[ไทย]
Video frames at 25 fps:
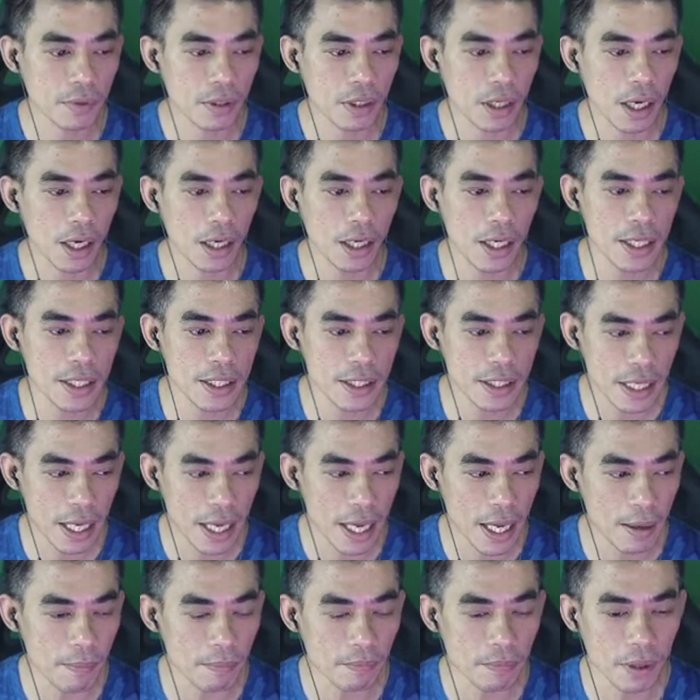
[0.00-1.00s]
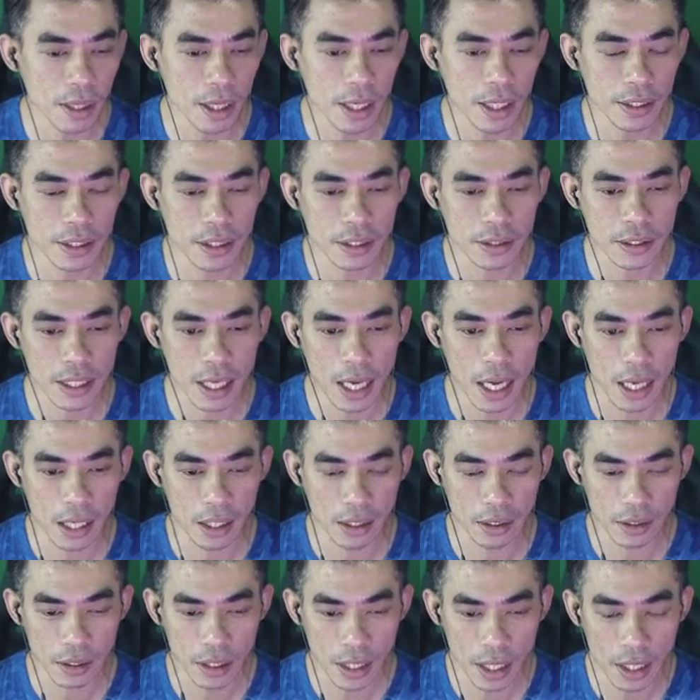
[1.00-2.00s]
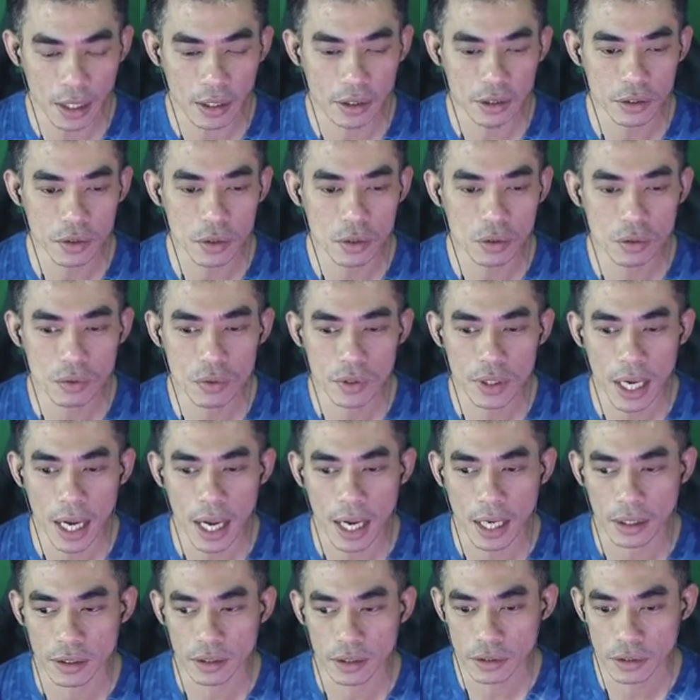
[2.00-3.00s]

การเล่นเกมอะไรต่างๆ และยกตัวอย่าง